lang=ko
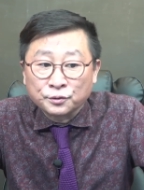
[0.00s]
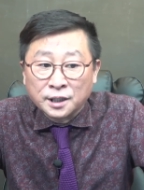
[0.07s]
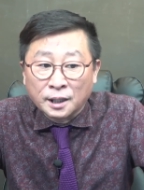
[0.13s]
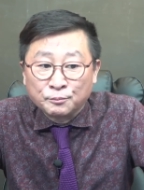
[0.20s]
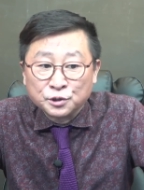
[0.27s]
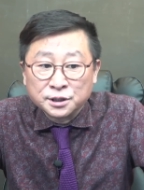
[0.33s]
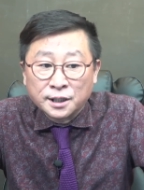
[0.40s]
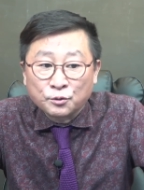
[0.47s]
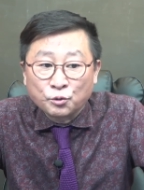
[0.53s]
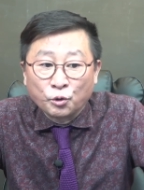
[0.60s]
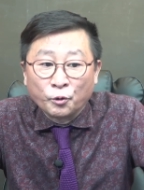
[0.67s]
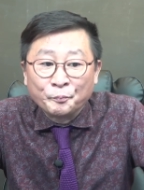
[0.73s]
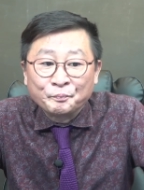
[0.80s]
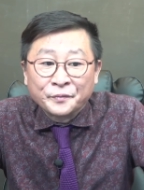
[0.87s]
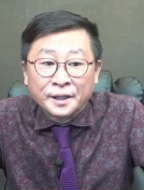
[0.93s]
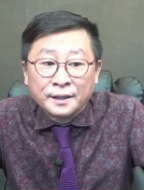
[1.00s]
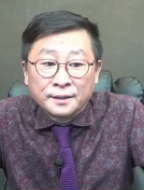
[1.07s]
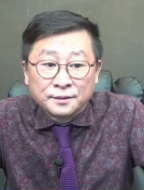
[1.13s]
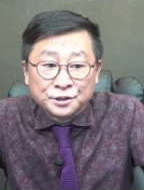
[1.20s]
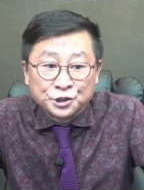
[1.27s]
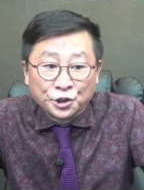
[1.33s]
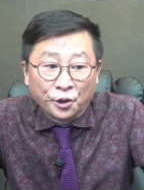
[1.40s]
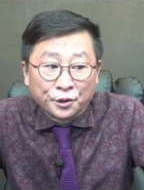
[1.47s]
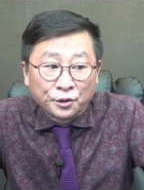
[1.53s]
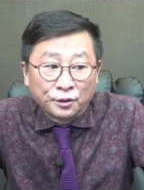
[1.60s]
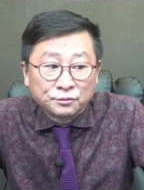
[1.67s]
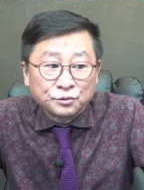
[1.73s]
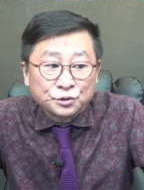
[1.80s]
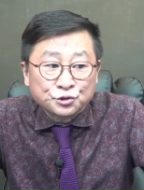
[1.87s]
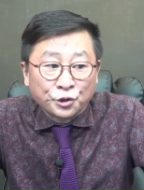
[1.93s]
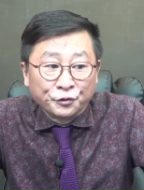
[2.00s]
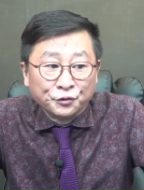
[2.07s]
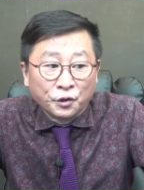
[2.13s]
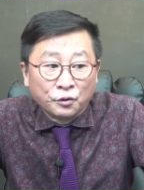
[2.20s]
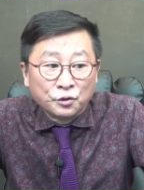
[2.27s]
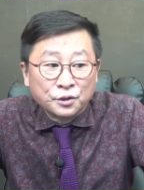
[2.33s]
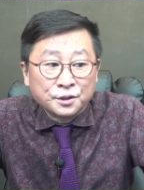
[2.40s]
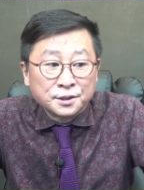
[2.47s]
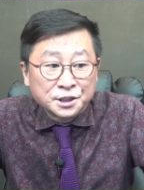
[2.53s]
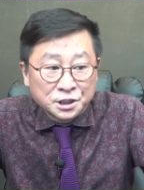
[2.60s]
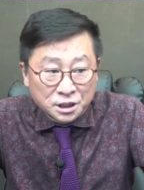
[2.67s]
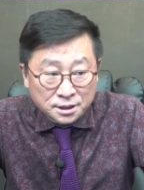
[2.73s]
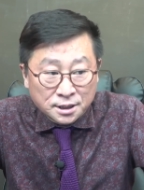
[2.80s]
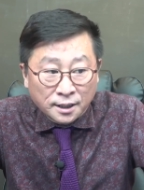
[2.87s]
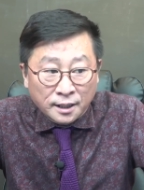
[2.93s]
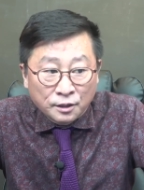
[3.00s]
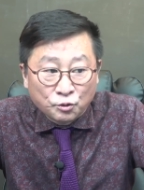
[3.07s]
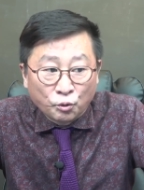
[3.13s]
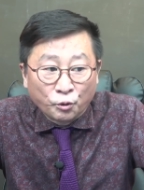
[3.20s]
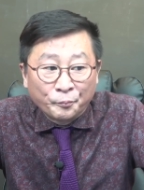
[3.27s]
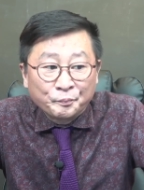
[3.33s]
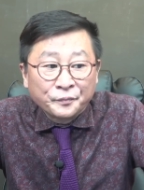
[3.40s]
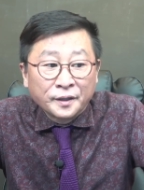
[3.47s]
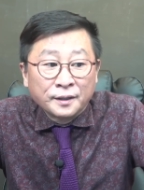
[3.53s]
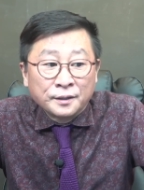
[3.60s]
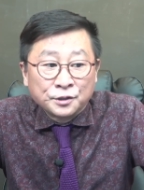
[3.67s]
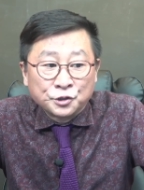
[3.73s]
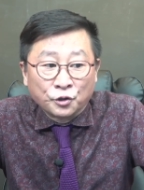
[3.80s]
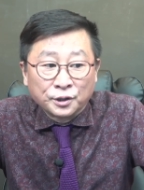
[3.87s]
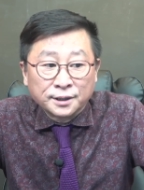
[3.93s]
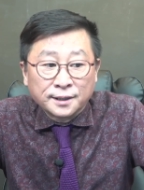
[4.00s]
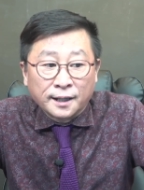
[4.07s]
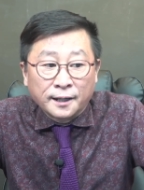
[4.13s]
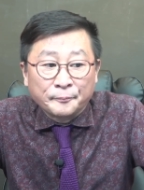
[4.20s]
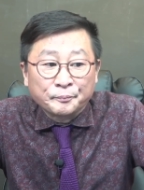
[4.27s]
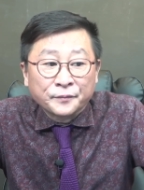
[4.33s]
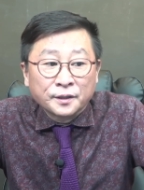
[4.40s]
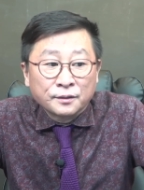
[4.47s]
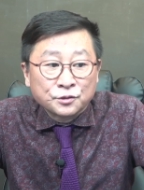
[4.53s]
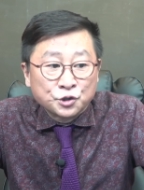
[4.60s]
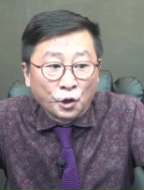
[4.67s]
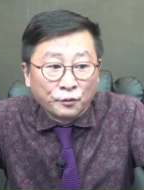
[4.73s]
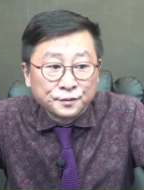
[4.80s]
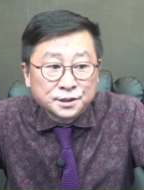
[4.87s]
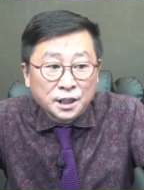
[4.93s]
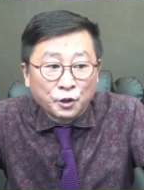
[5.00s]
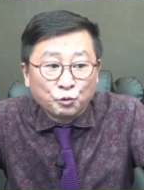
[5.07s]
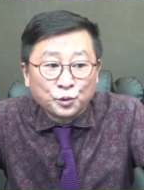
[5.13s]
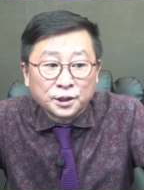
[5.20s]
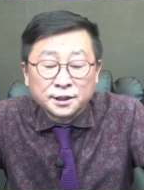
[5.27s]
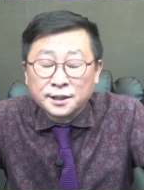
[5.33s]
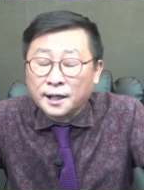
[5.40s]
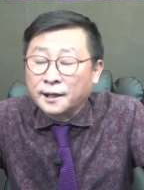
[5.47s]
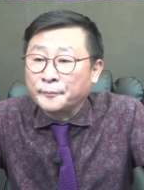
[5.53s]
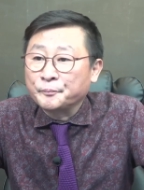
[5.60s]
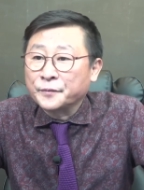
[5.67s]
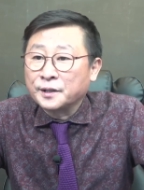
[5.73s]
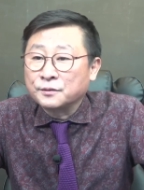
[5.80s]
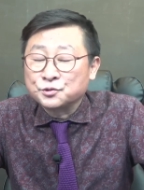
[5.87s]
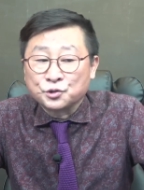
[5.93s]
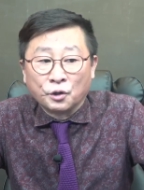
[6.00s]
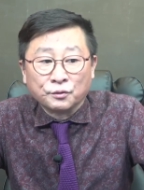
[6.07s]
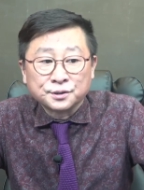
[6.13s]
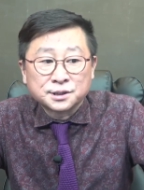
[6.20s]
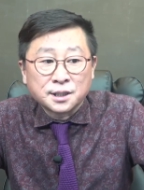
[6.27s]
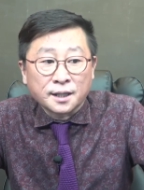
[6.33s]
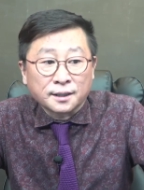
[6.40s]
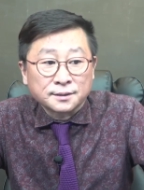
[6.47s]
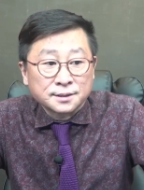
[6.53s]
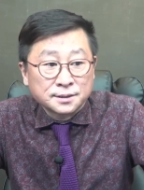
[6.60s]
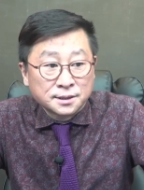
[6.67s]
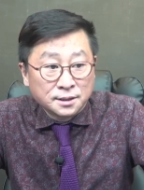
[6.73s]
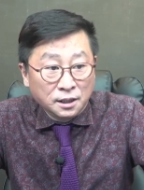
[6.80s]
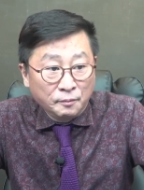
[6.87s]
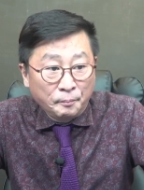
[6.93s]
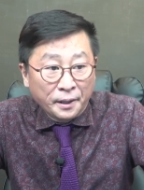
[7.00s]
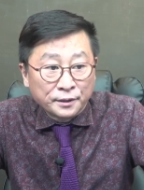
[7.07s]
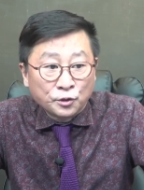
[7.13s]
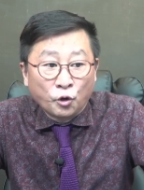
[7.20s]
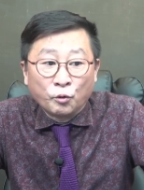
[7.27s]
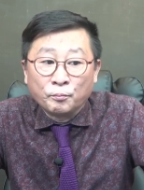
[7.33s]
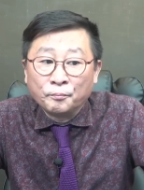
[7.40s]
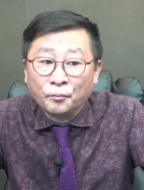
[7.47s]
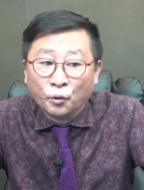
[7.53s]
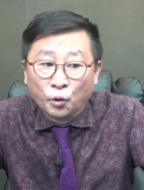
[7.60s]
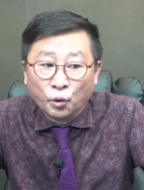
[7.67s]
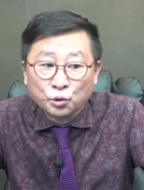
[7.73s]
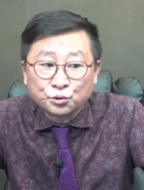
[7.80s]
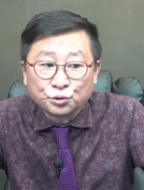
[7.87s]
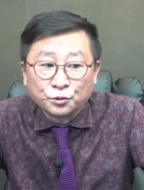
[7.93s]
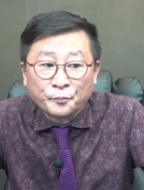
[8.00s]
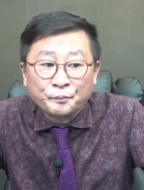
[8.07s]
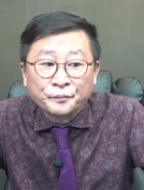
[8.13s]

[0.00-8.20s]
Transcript: 때문이라고 여론 선동을 시작하고 여기다 경제 위기나 정책 실패도 모두